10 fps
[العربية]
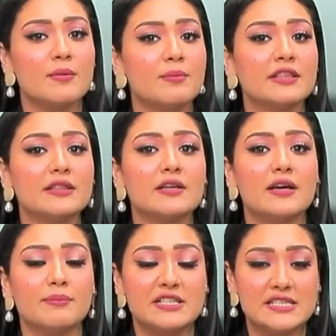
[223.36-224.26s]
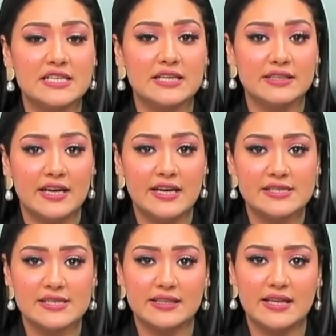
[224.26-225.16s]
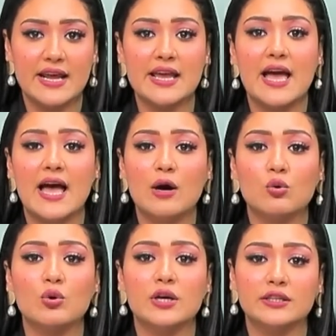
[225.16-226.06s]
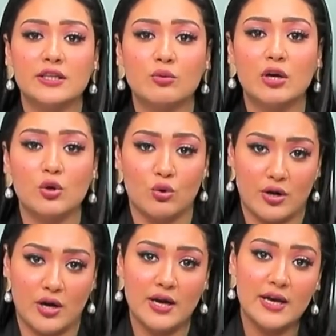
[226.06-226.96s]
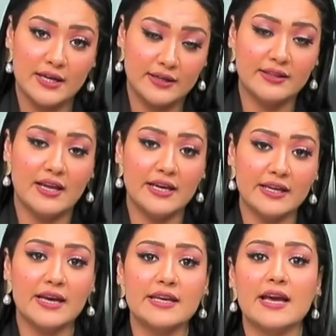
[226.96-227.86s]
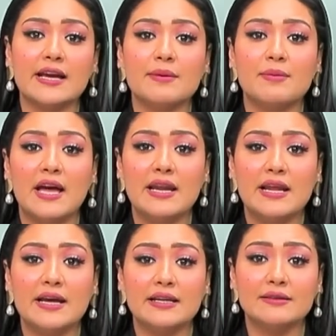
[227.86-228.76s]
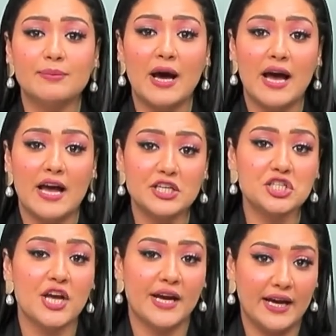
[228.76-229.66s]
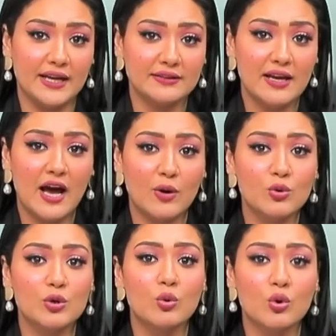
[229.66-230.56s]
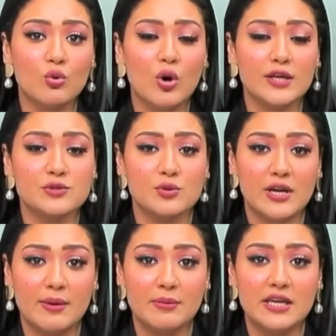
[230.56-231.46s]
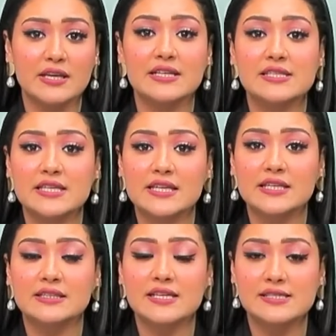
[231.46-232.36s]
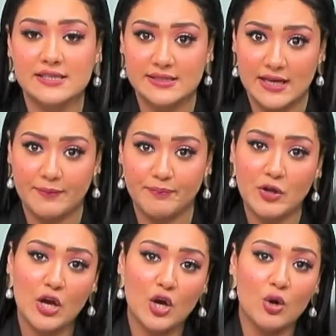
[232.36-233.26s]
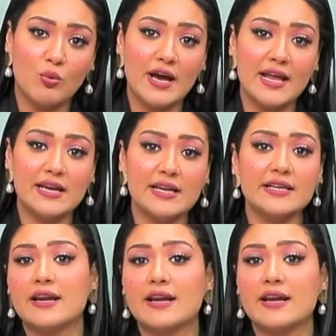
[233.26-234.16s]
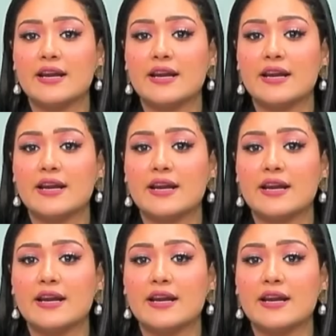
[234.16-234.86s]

مثل مدينة الإسكندرية أو دول أخرى لذلك يجب ألا نتبع الشائعات حول وقوع تسونامي نتيجة الزلزال وقال إن الإسكندرية